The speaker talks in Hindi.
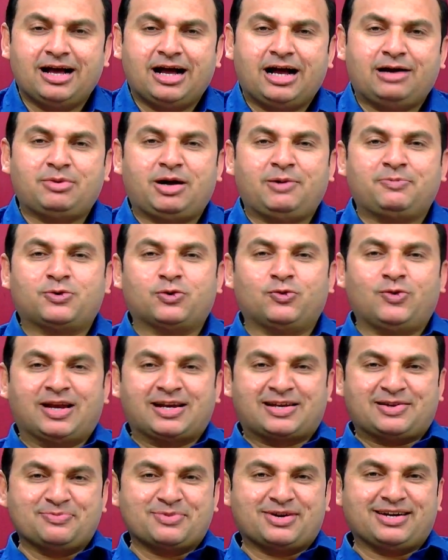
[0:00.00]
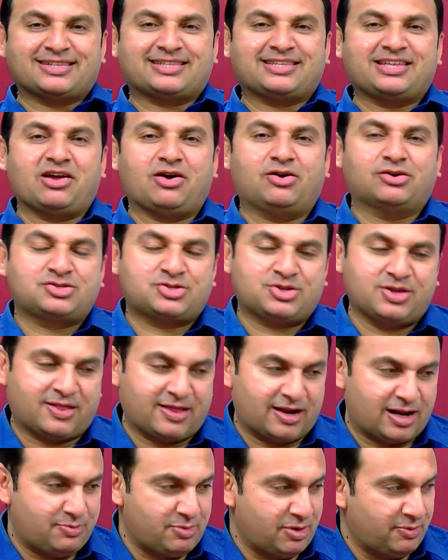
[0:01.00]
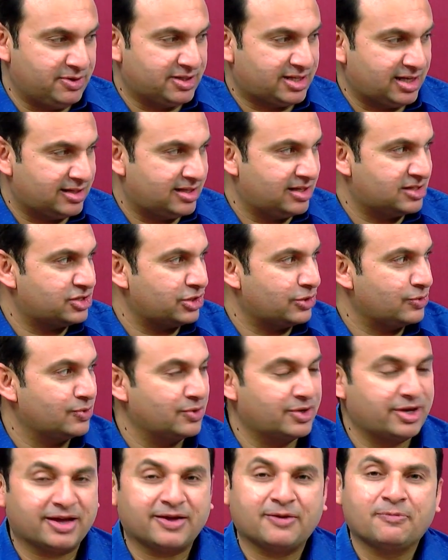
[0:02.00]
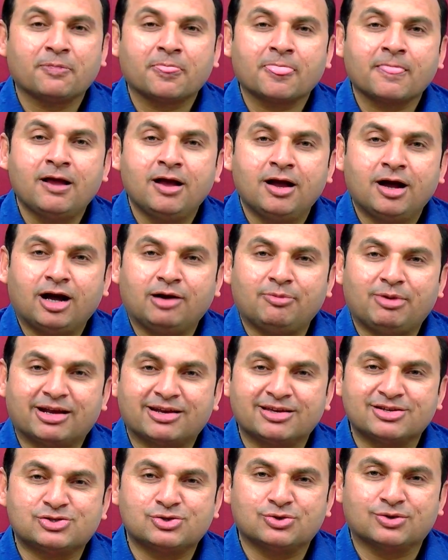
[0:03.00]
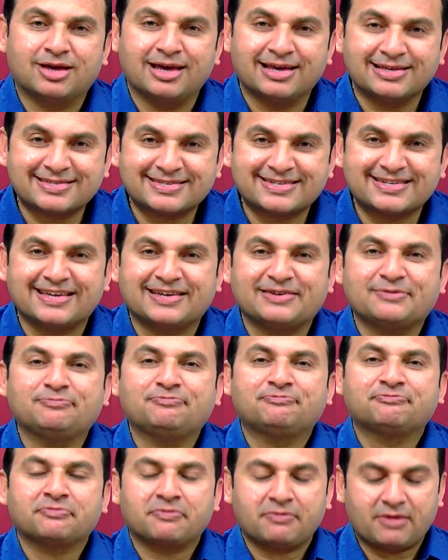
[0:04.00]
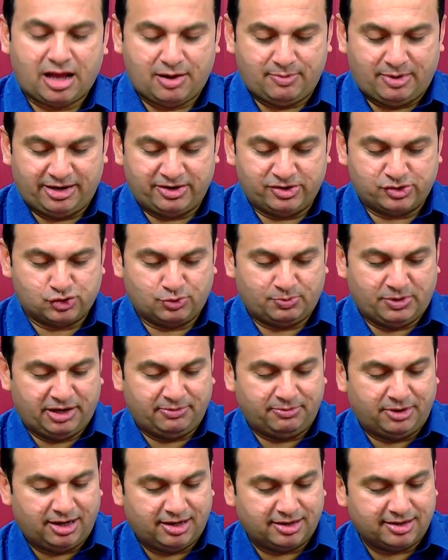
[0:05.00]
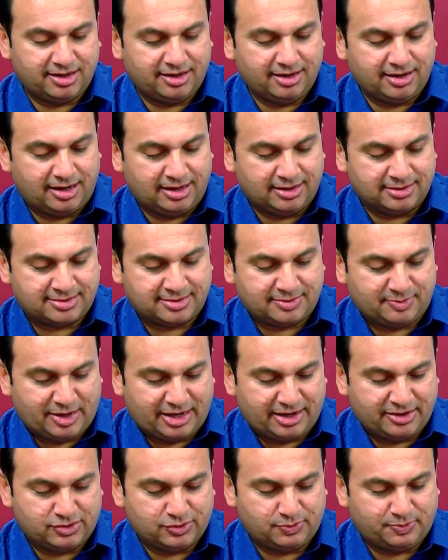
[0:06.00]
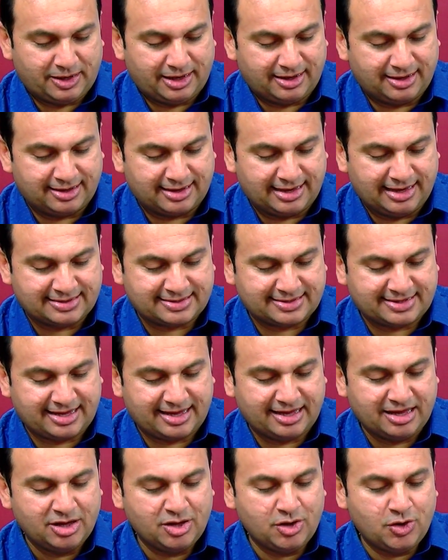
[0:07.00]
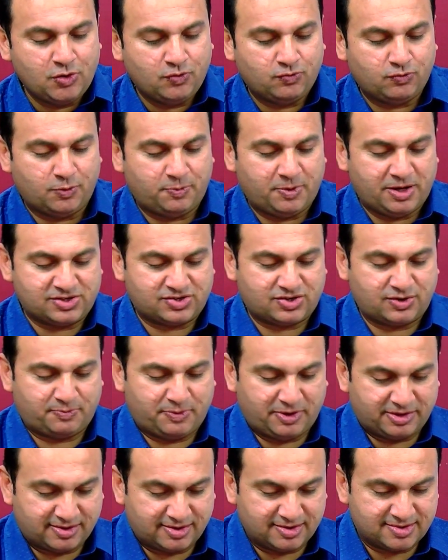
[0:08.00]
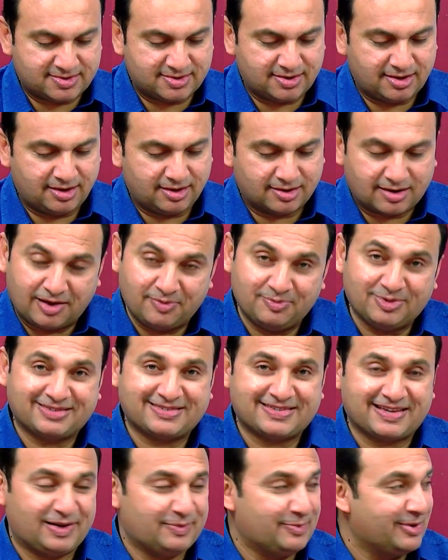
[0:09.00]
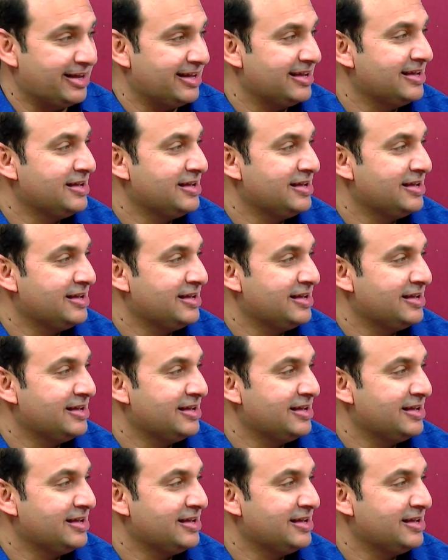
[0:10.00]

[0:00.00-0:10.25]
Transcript: हम आपको वेलकम करते हैं और इसी तरह मैं बताता चलूँ कि हमारे जो गेस्ट हैं हमारे जो मेहमान हैं आज हमारे जो पहले गेस्ट हैं वो पास्टर पत्रस रहमत साहब हैं